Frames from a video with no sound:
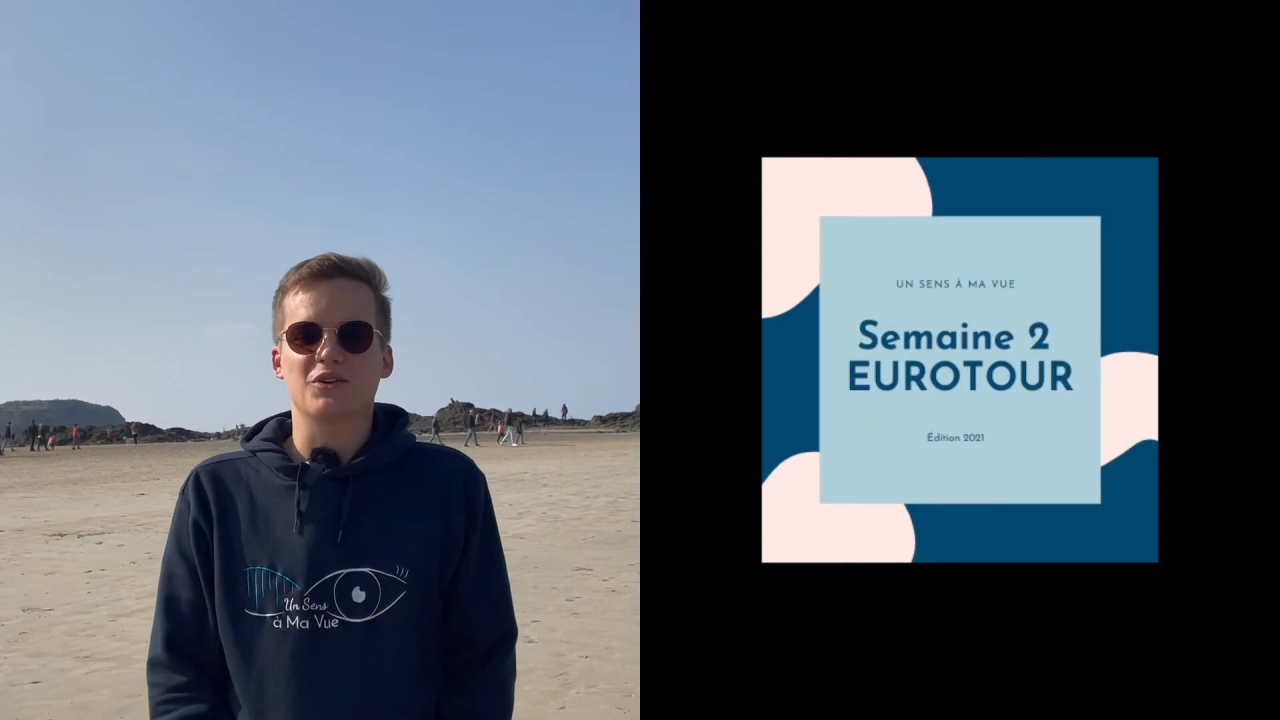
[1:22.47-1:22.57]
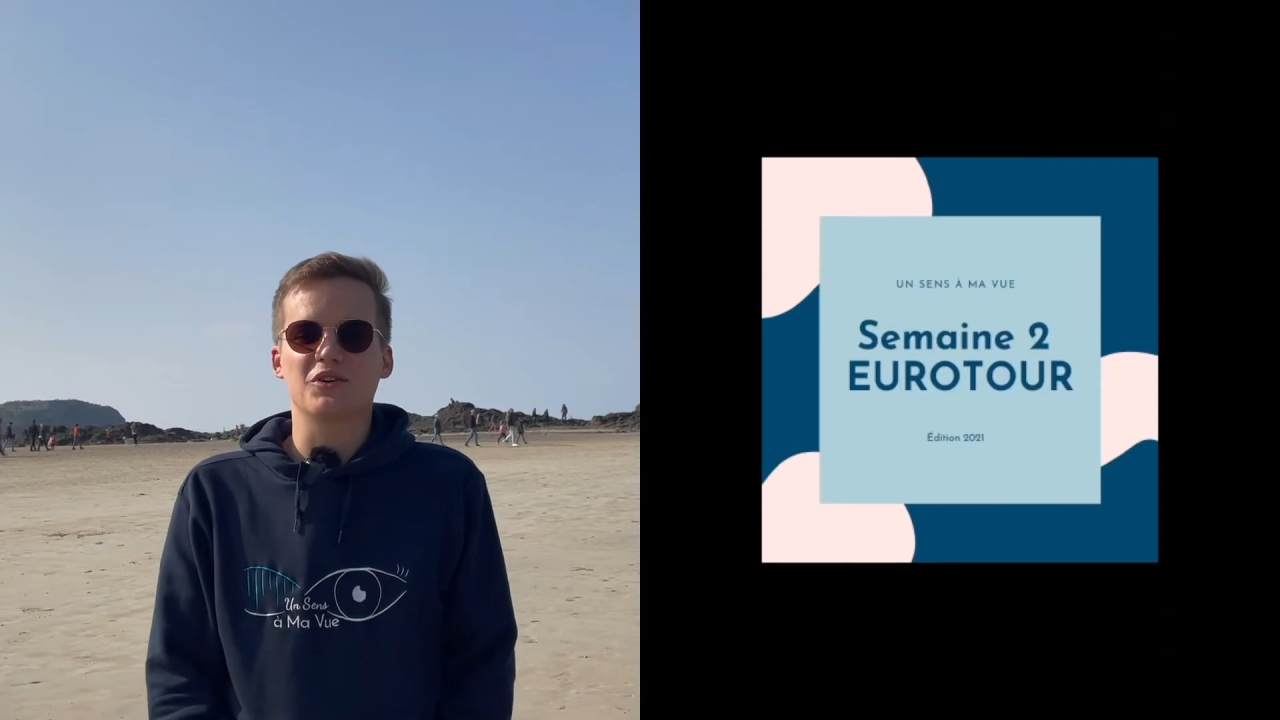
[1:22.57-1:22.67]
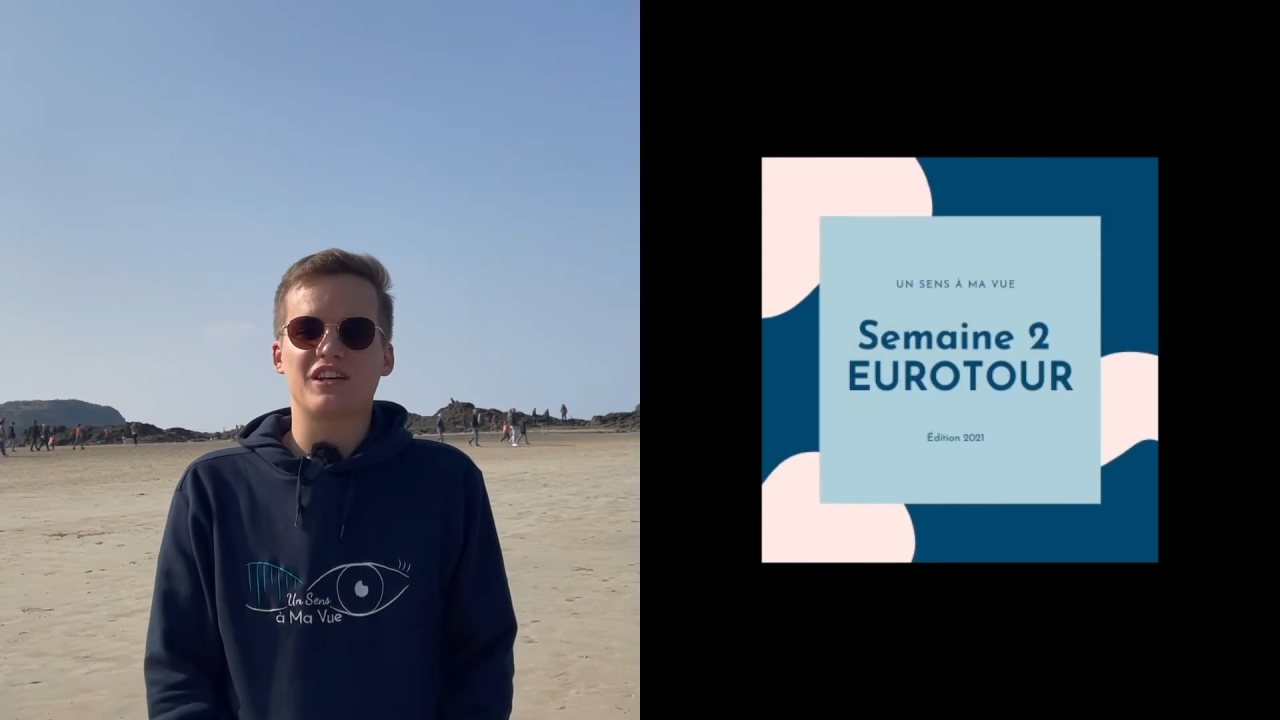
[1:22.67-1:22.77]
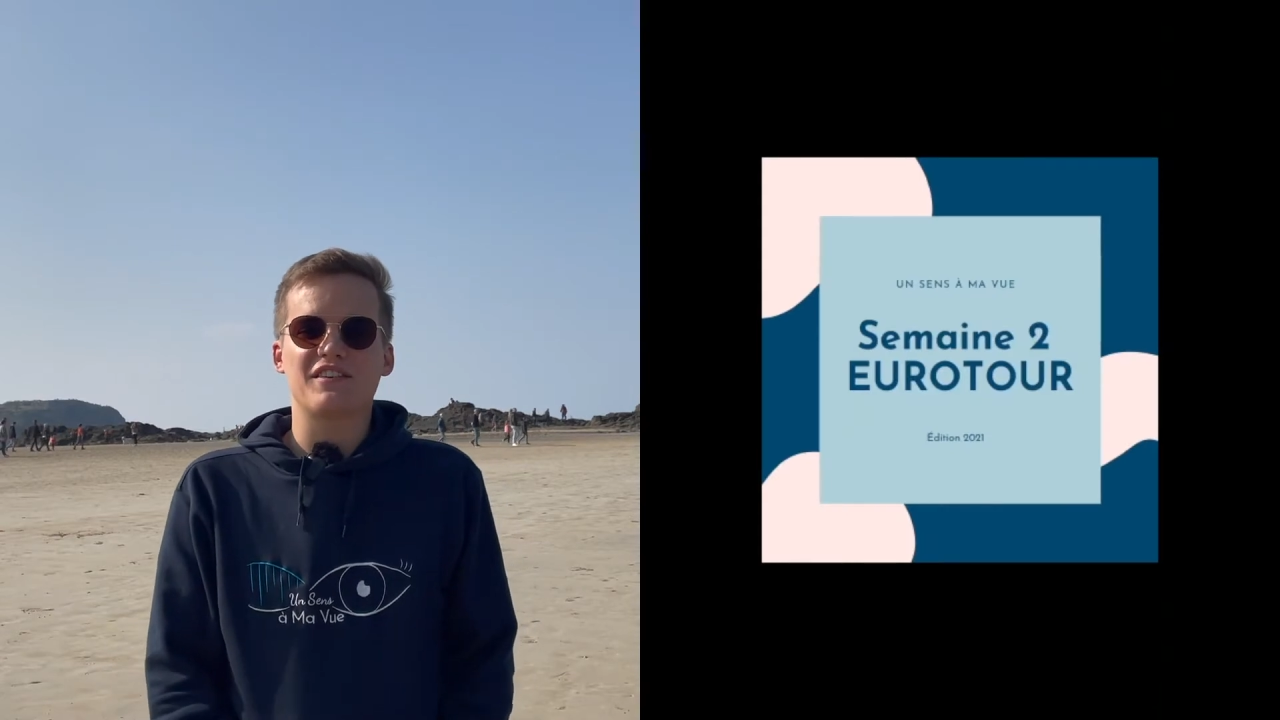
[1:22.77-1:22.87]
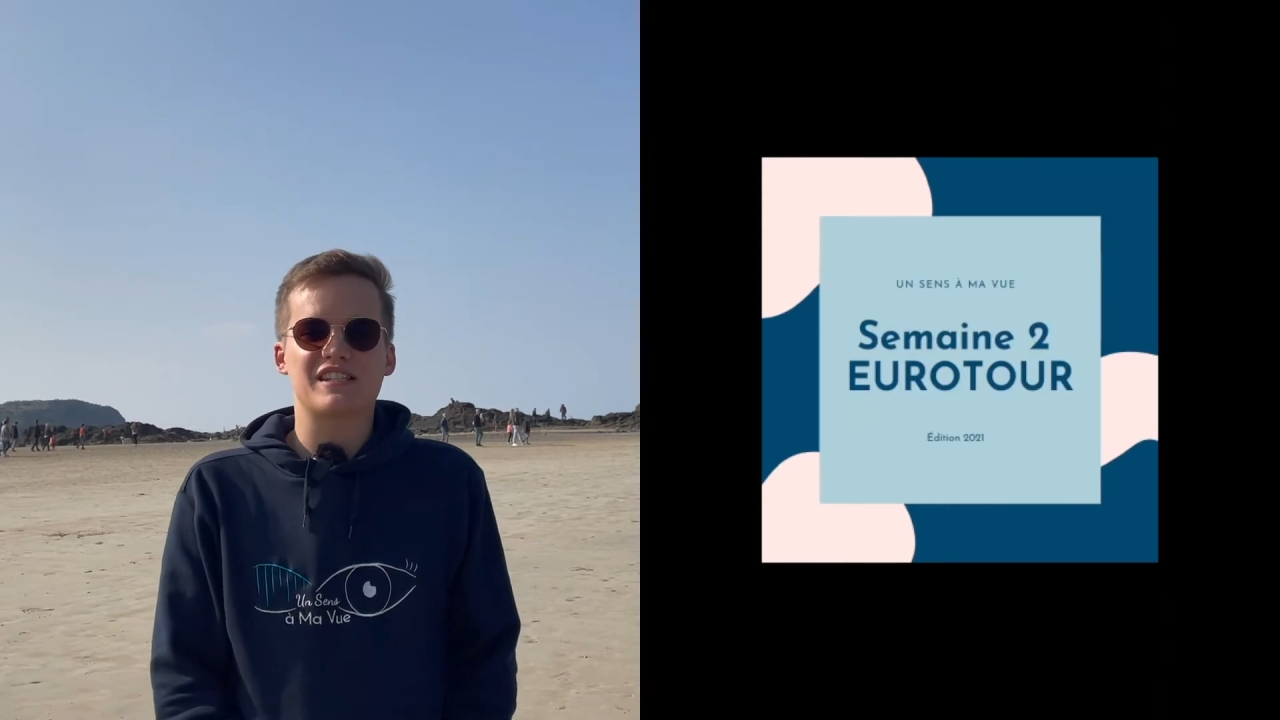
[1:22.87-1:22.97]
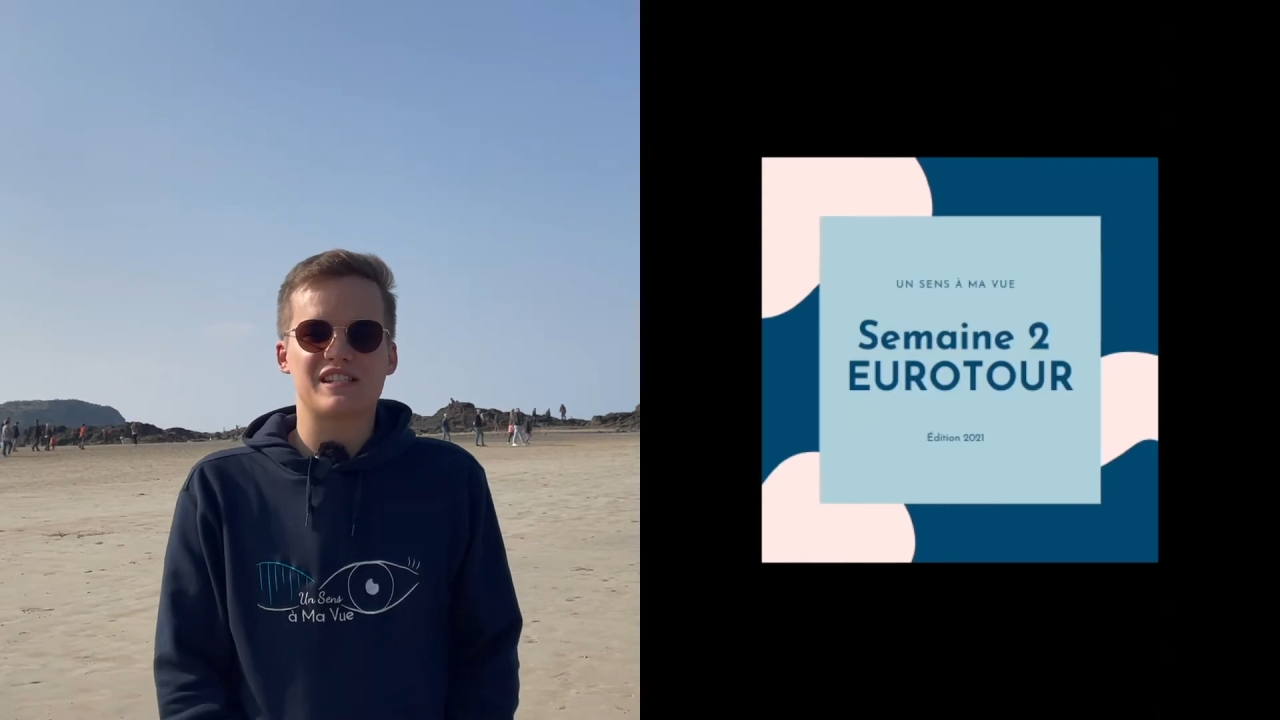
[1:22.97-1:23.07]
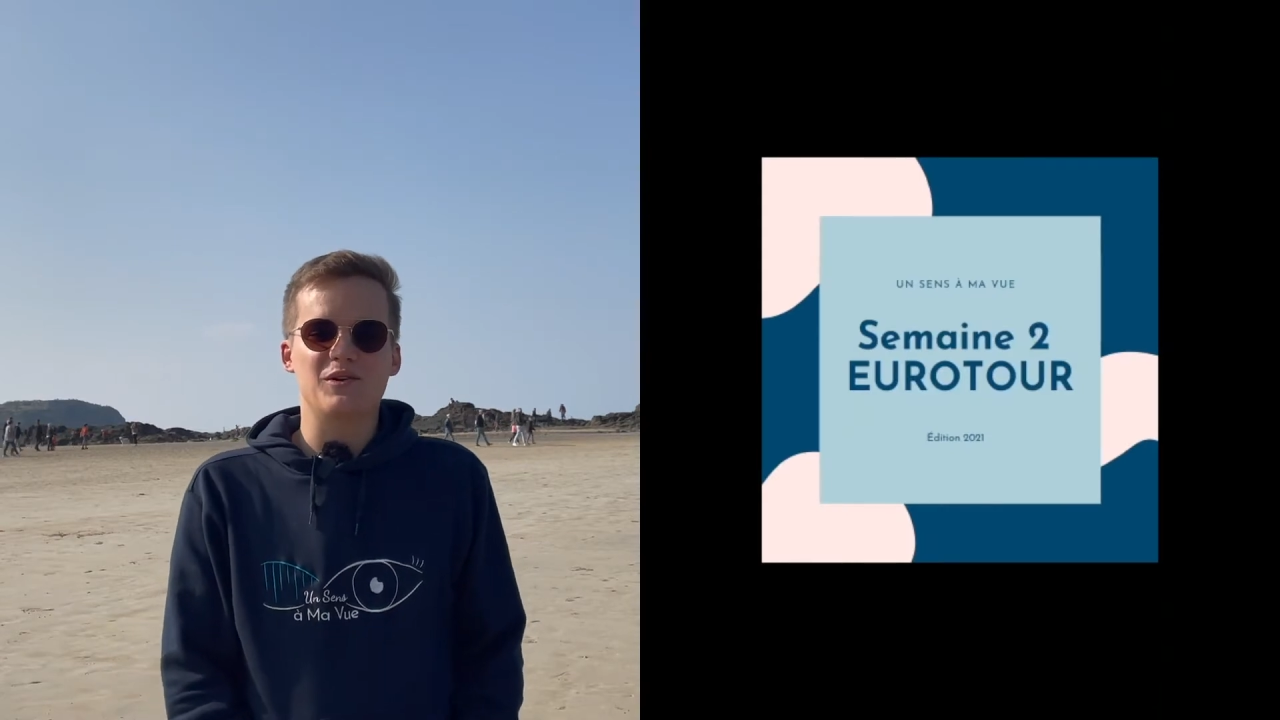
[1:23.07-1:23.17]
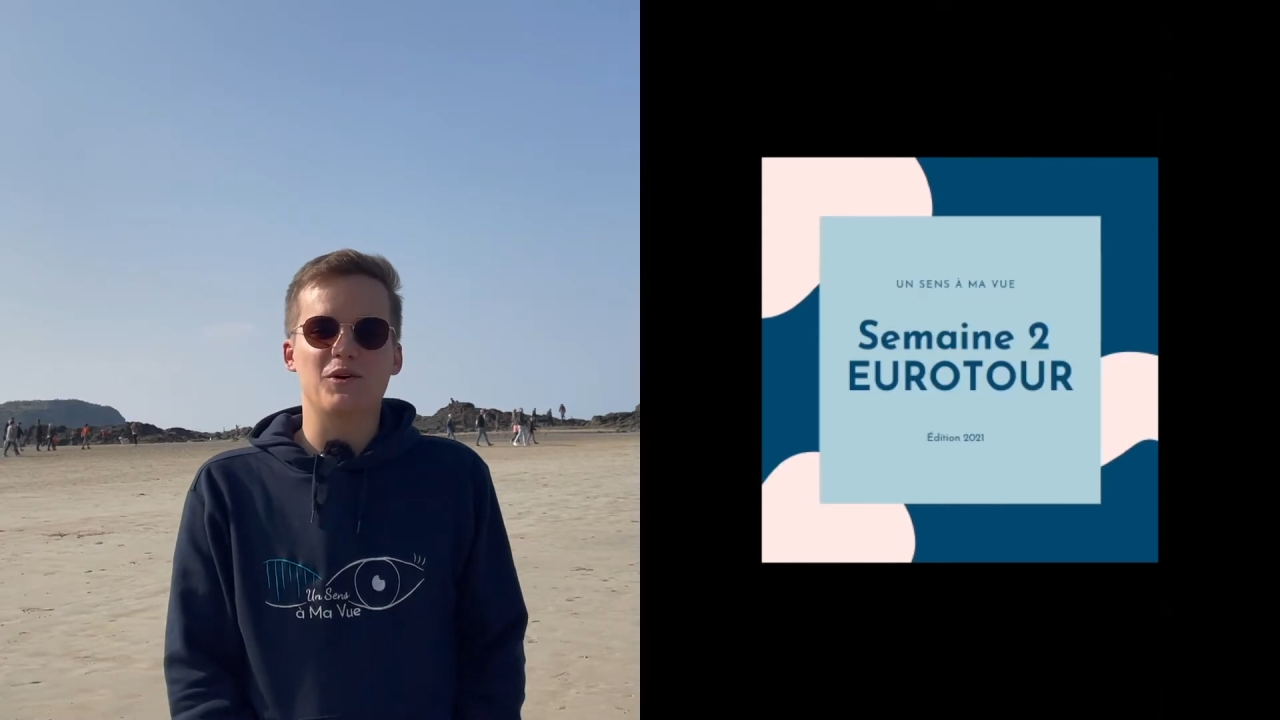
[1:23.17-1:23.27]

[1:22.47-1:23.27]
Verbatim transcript: grande traversée